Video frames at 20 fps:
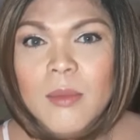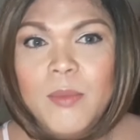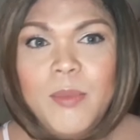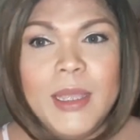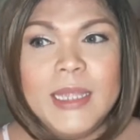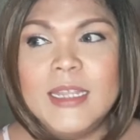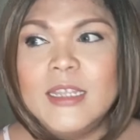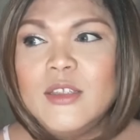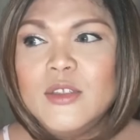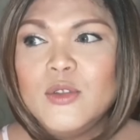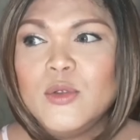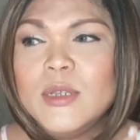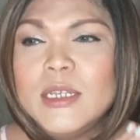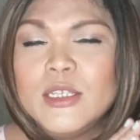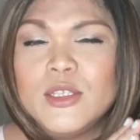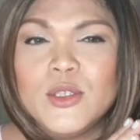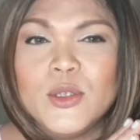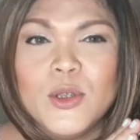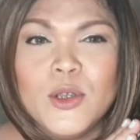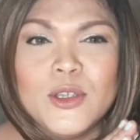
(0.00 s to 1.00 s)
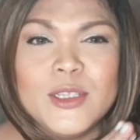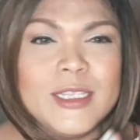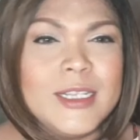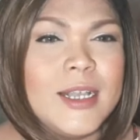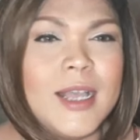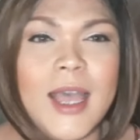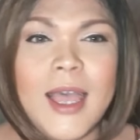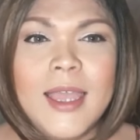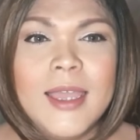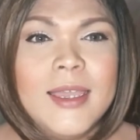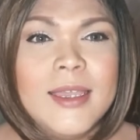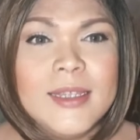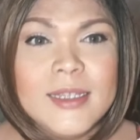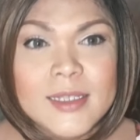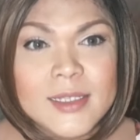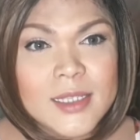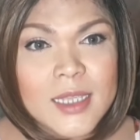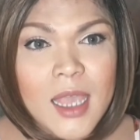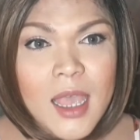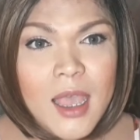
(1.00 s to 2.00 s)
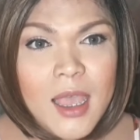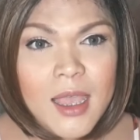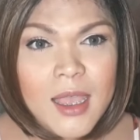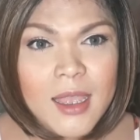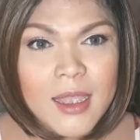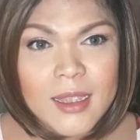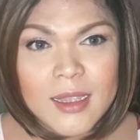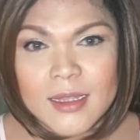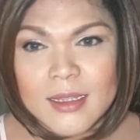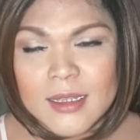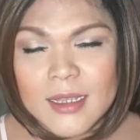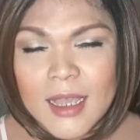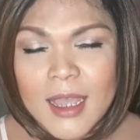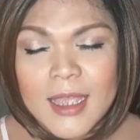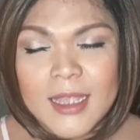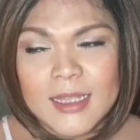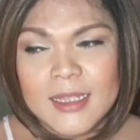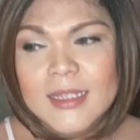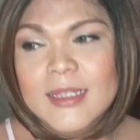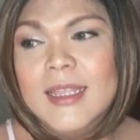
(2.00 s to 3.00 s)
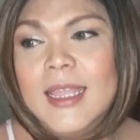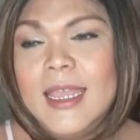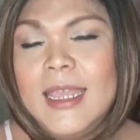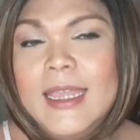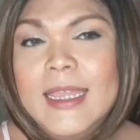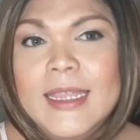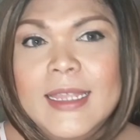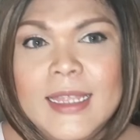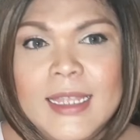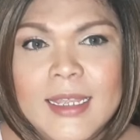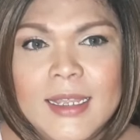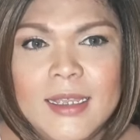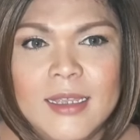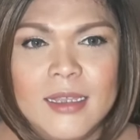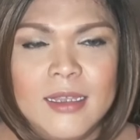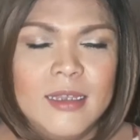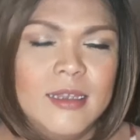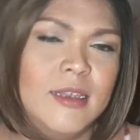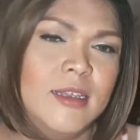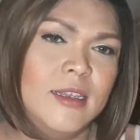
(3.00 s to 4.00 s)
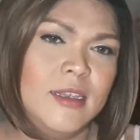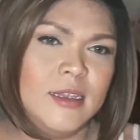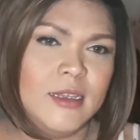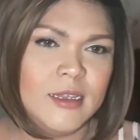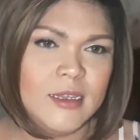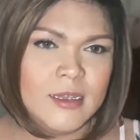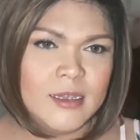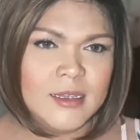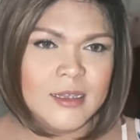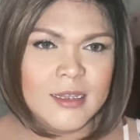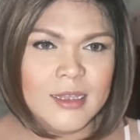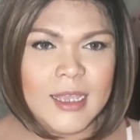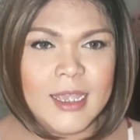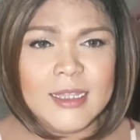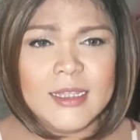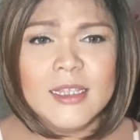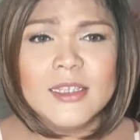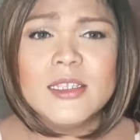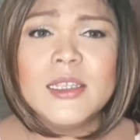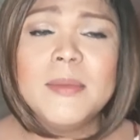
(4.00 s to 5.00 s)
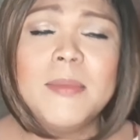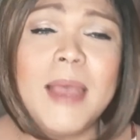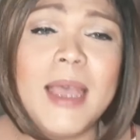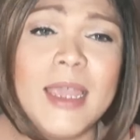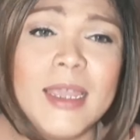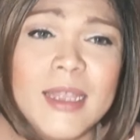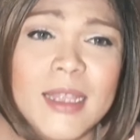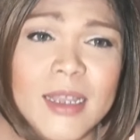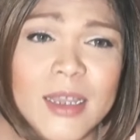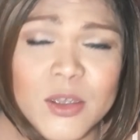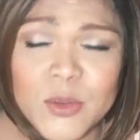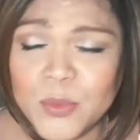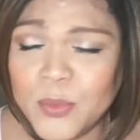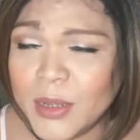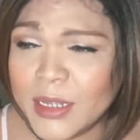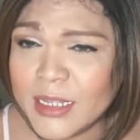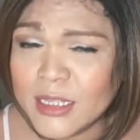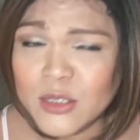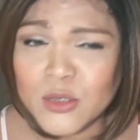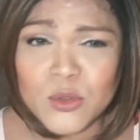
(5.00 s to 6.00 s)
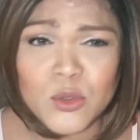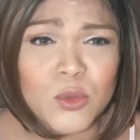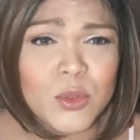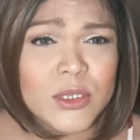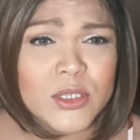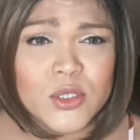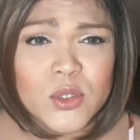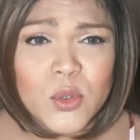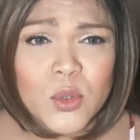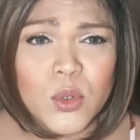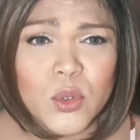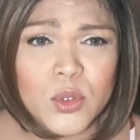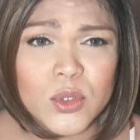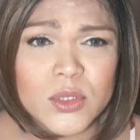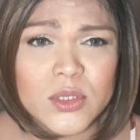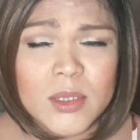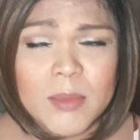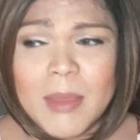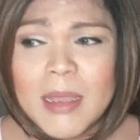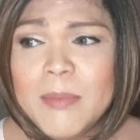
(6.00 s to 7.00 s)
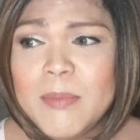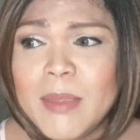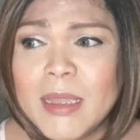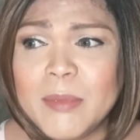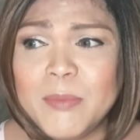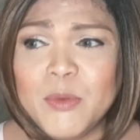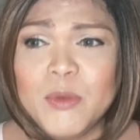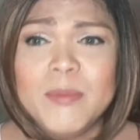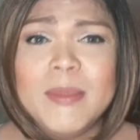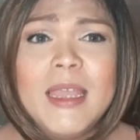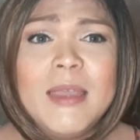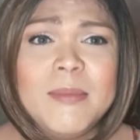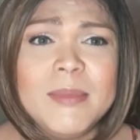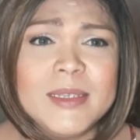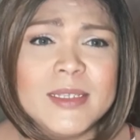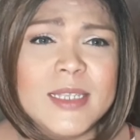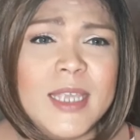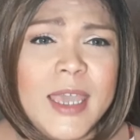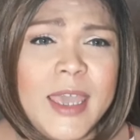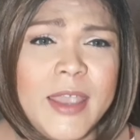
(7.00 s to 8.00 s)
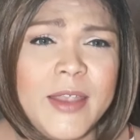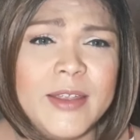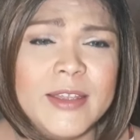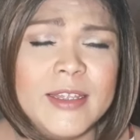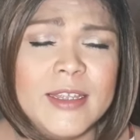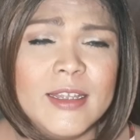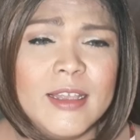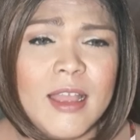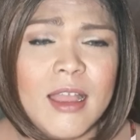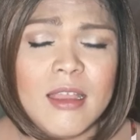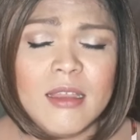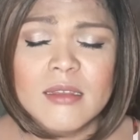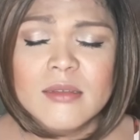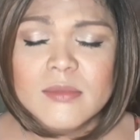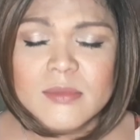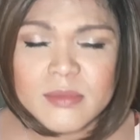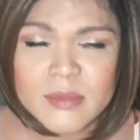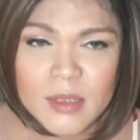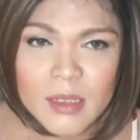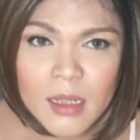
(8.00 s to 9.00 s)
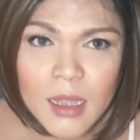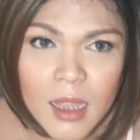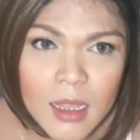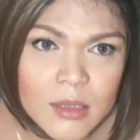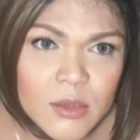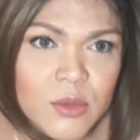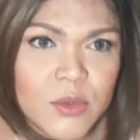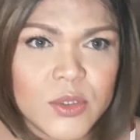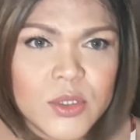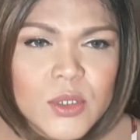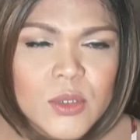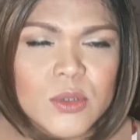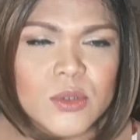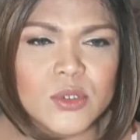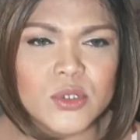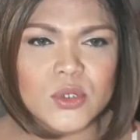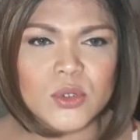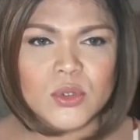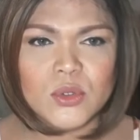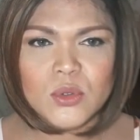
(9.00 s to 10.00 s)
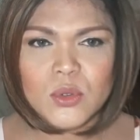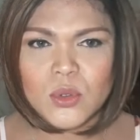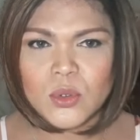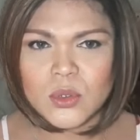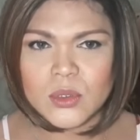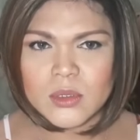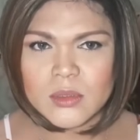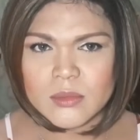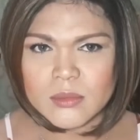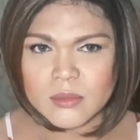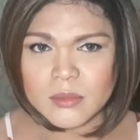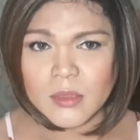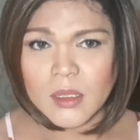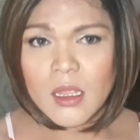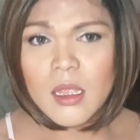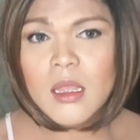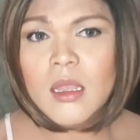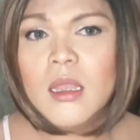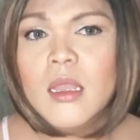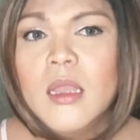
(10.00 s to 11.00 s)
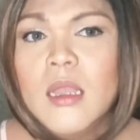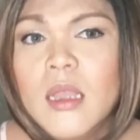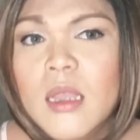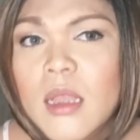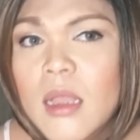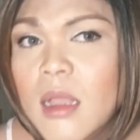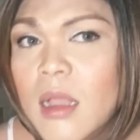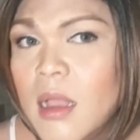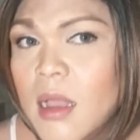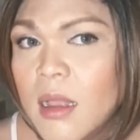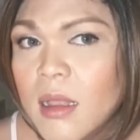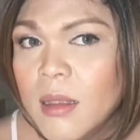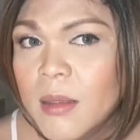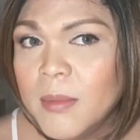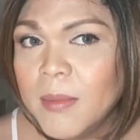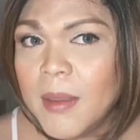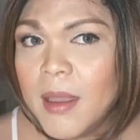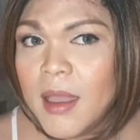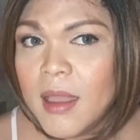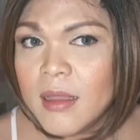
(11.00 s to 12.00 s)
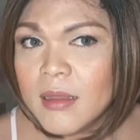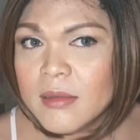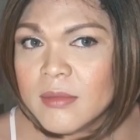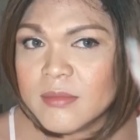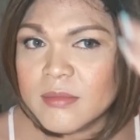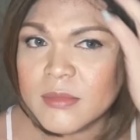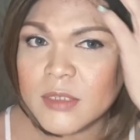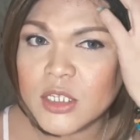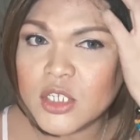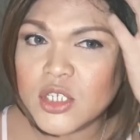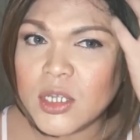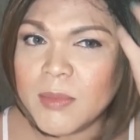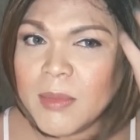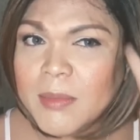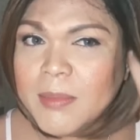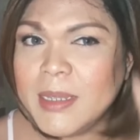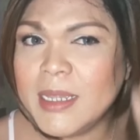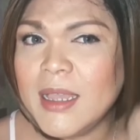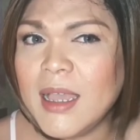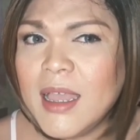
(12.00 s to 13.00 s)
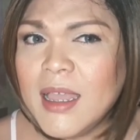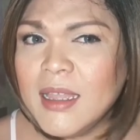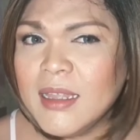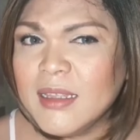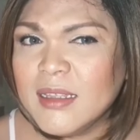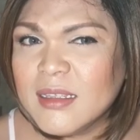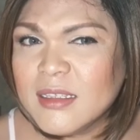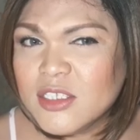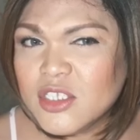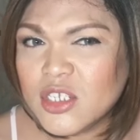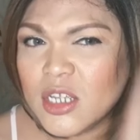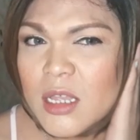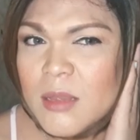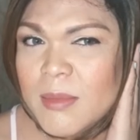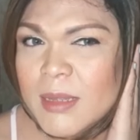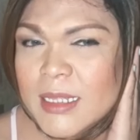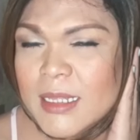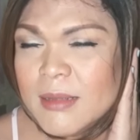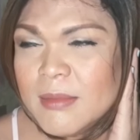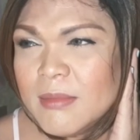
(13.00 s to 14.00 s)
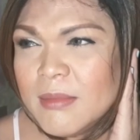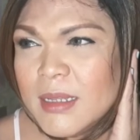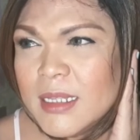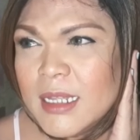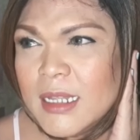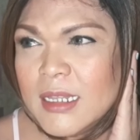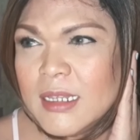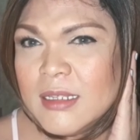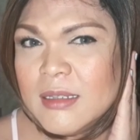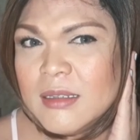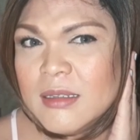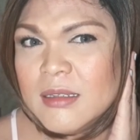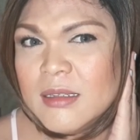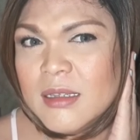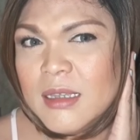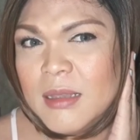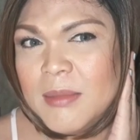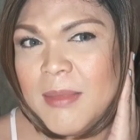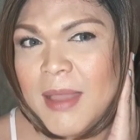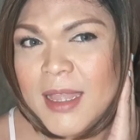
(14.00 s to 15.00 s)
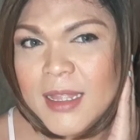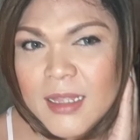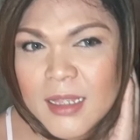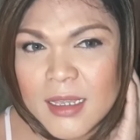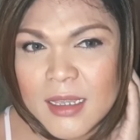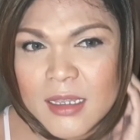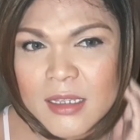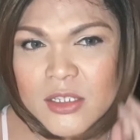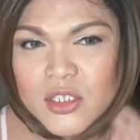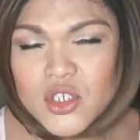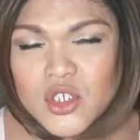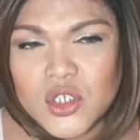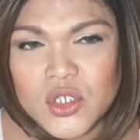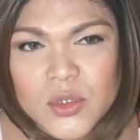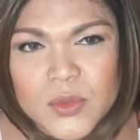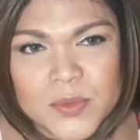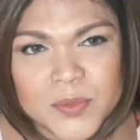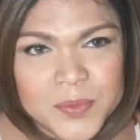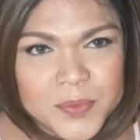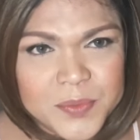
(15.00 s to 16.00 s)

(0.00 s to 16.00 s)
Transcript: Pwede nitong isuot kahit saan, kahit daily kahit nasa bahay lang kayo pwede nyo to isuot. So, may, may problema sa hair nila, ito yung solution doon. Diba? Hindi siya mabigat, tsaka mad madaling i-manage.